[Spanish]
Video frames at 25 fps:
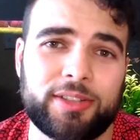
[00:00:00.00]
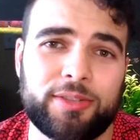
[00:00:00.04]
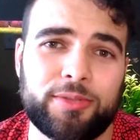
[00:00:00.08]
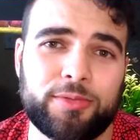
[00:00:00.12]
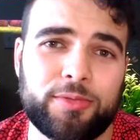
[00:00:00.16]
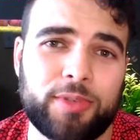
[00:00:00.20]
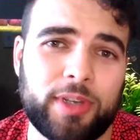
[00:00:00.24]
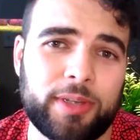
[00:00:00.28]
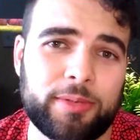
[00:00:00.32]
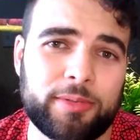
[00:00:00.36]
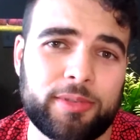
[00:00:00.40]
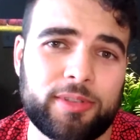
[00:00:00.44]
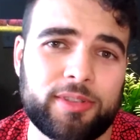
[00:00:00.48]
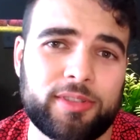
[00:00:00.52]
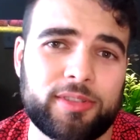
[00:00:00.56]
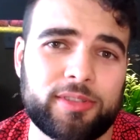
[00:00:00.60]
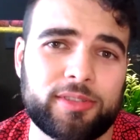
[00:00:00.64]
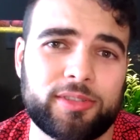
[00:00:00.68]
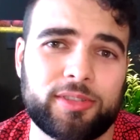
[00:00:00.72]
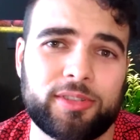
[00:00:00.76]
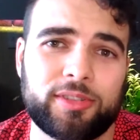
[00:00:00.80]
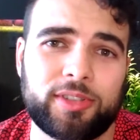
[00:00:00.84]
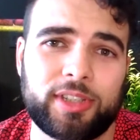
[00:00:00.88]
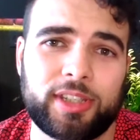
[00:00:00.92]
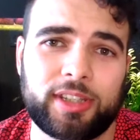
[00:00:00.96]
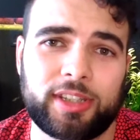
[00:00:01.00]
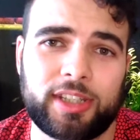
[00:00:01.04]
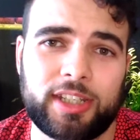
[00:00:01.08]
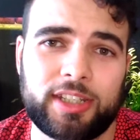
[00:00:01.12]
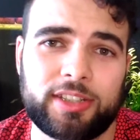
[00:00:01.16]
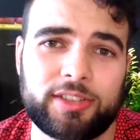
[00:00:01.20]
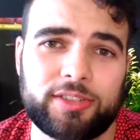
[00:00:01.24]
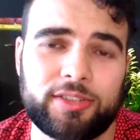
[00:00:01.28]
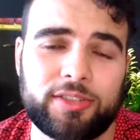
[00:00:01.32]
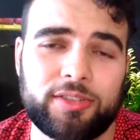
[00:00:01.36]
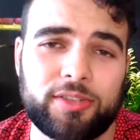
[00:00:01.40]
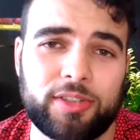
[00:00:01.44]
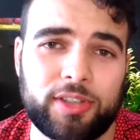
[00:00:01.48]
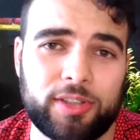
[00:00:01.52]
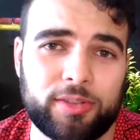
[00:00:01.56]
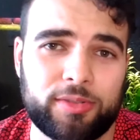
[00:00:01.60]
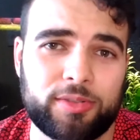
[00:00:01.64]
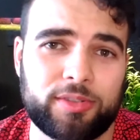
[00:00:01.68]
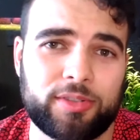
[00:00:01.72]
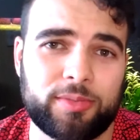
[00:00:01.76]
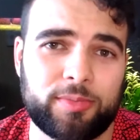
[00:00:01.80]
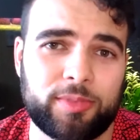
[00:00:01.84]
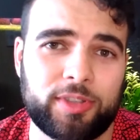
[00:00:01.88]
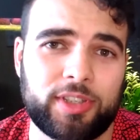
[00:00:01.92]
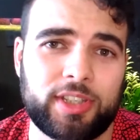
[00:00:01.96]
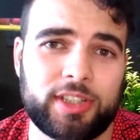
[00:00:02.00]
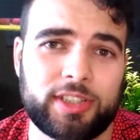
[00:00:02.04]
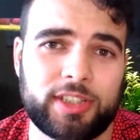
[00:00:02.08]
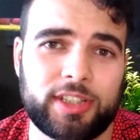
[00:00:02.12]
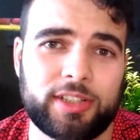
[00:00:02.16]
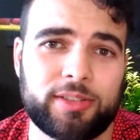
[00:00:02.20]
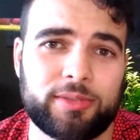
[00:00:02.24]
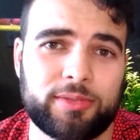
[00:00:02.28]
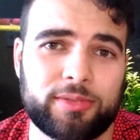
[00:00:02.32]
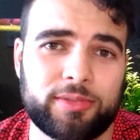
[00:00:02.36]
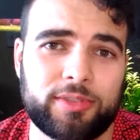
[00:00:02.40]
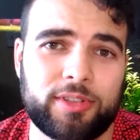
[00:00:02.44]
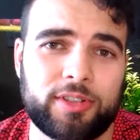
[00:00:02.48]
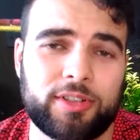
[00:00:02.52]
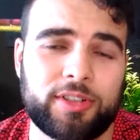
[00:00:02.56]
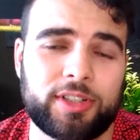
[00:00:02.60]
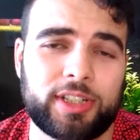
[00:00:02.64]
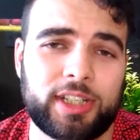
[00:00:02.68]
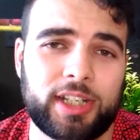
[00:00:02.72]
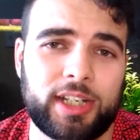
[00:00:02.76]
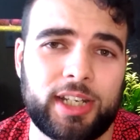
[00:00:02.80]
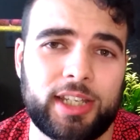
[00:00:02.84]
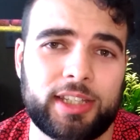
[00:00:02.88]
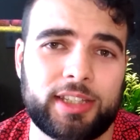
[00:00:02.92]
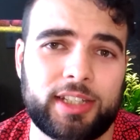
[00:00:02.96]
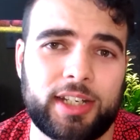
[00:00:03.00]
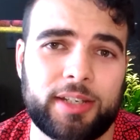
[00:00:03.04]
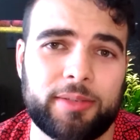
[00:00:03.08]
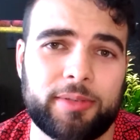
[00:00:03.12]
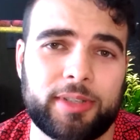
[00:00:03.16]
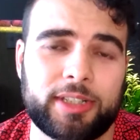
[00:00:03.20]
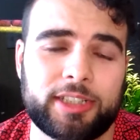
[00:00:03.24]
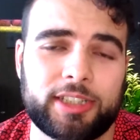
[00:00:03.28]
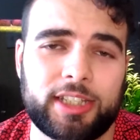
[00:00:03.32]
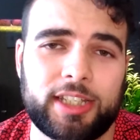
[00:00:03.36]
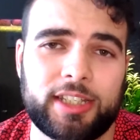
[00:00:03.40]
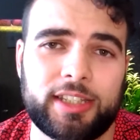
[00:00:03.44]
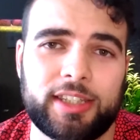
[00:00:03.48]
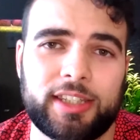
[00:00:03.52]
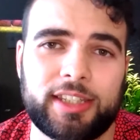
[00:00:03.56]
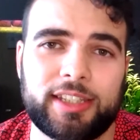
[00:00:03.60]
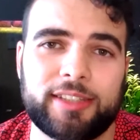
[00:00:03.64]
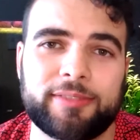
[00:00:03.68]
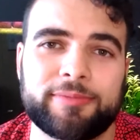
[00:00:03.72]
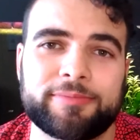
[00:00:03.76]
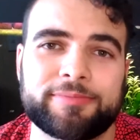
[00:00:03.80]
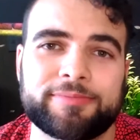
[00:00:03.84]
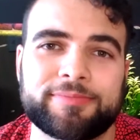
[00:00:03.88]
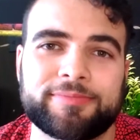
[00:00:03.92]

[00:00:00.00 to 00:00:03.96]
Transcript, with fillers: nuevo o intenso o incluso puede ser un olor que le atrae bastante.